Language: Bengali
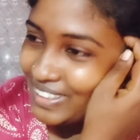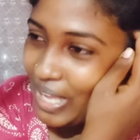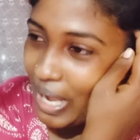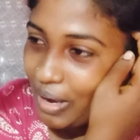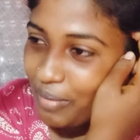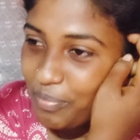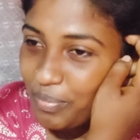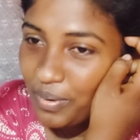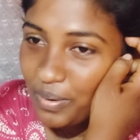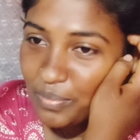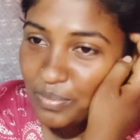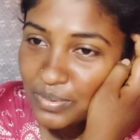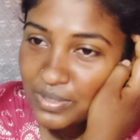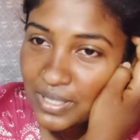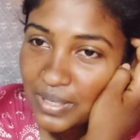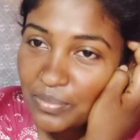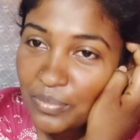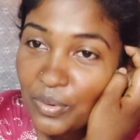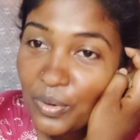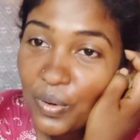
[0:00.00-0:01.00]
তারপরে
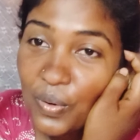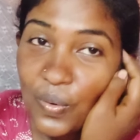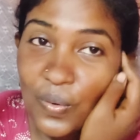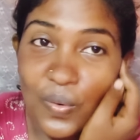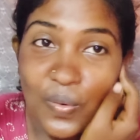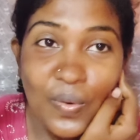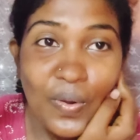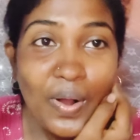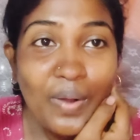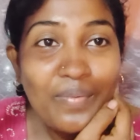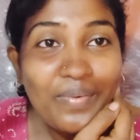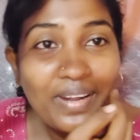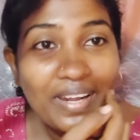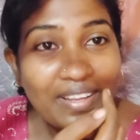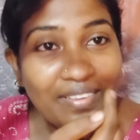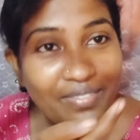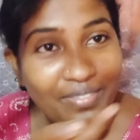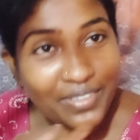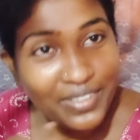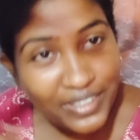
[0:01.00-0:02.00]
বুঝলাম ও আমার
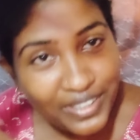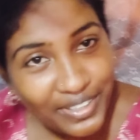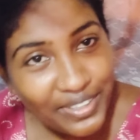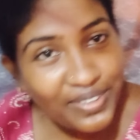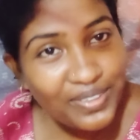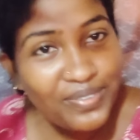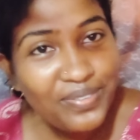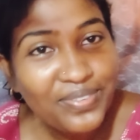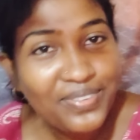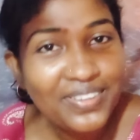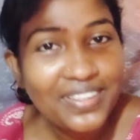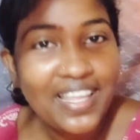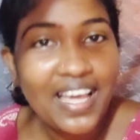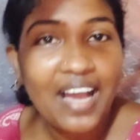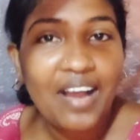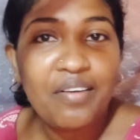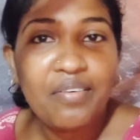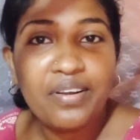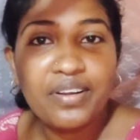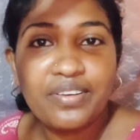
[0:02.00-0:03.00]
এই ভিডিওর মধ্যে
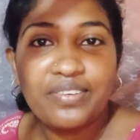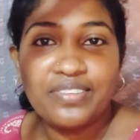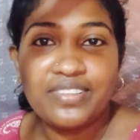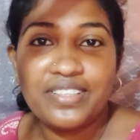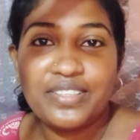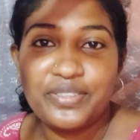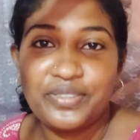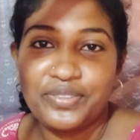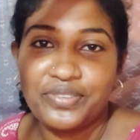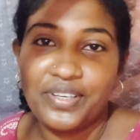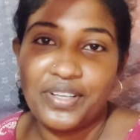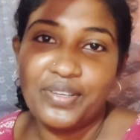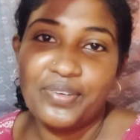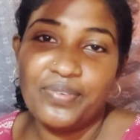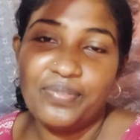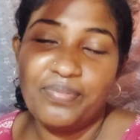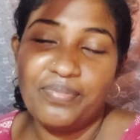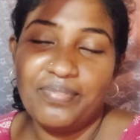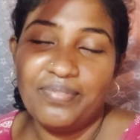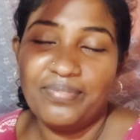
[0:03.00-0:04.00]
আবার কথাটা শুনে
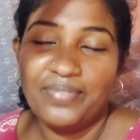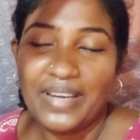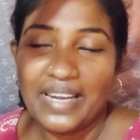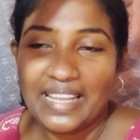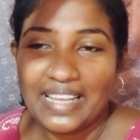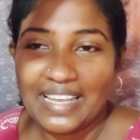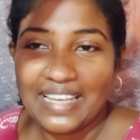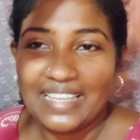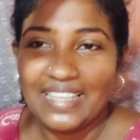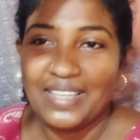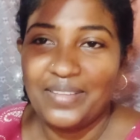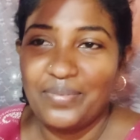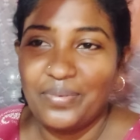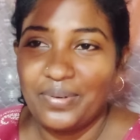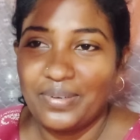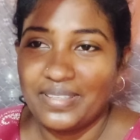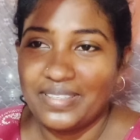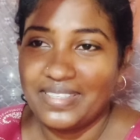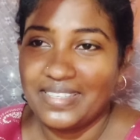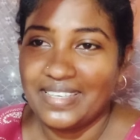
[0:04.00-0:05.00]
মানে কেঁদে
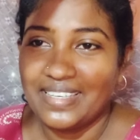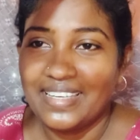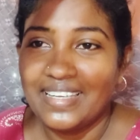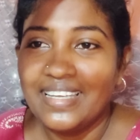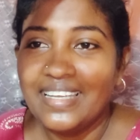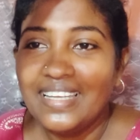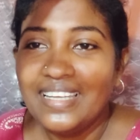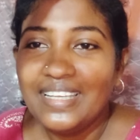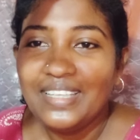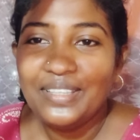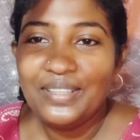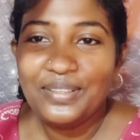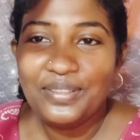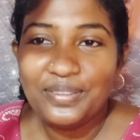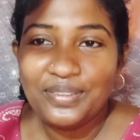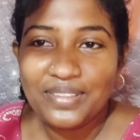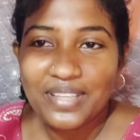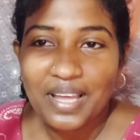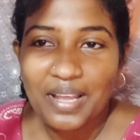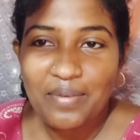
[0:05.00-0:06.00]
পড়ছে
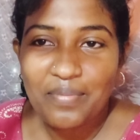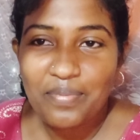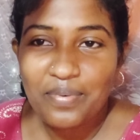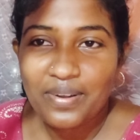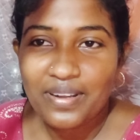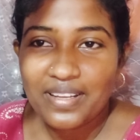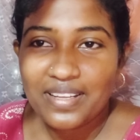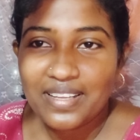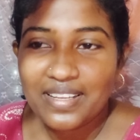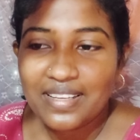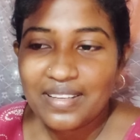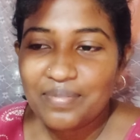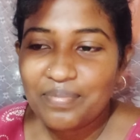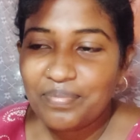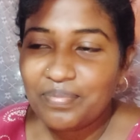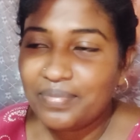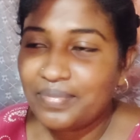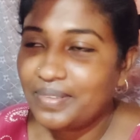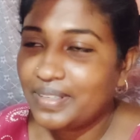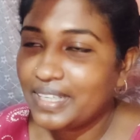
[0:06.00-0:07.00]
তো তারপরে
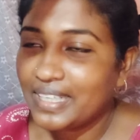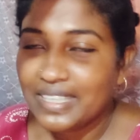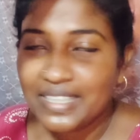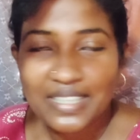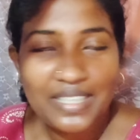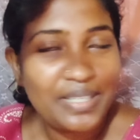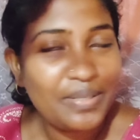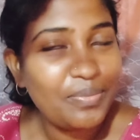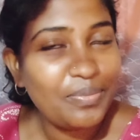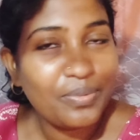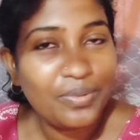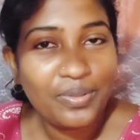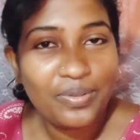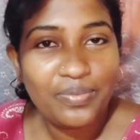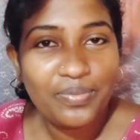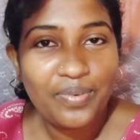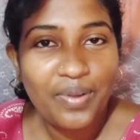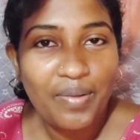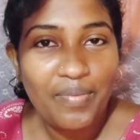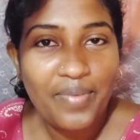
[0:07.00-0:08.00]
মানে কি
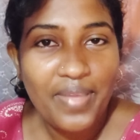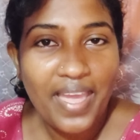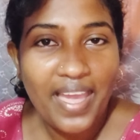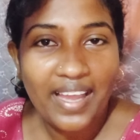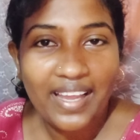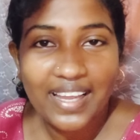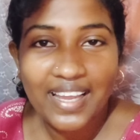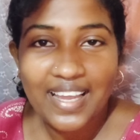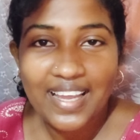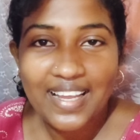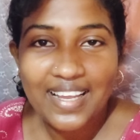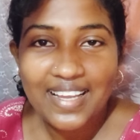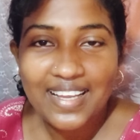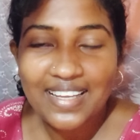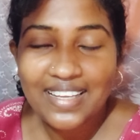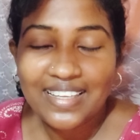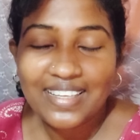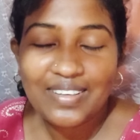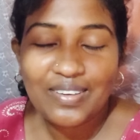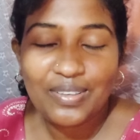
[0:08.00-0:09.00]
বলবো আমি একা একা
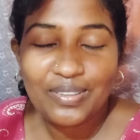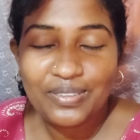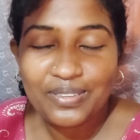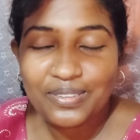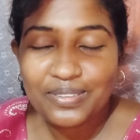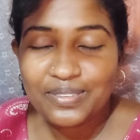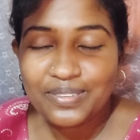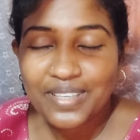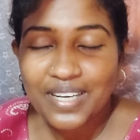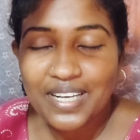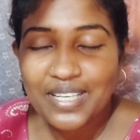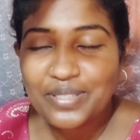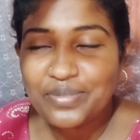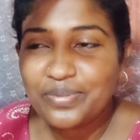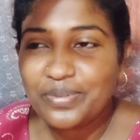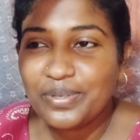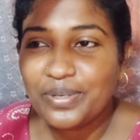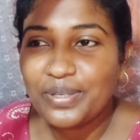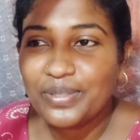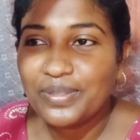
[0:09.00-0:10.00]
কত
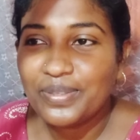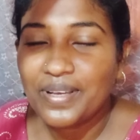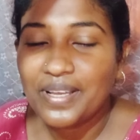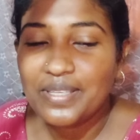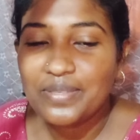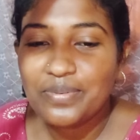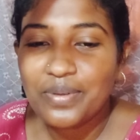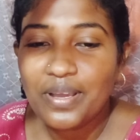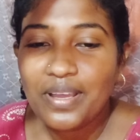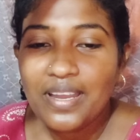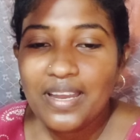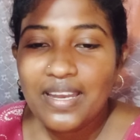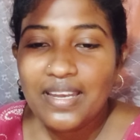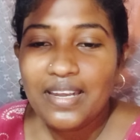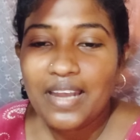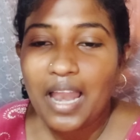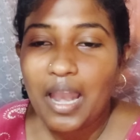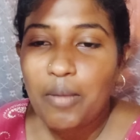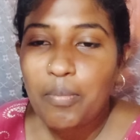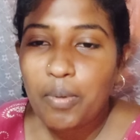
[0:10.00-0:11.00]
আসবো কত আসবো
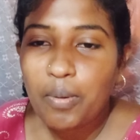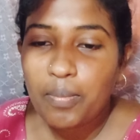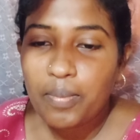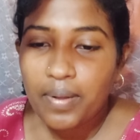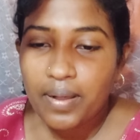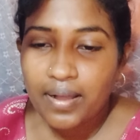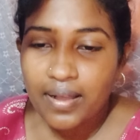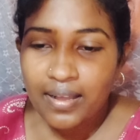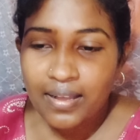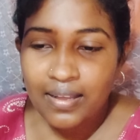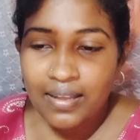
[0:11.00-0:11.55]
আর বাবা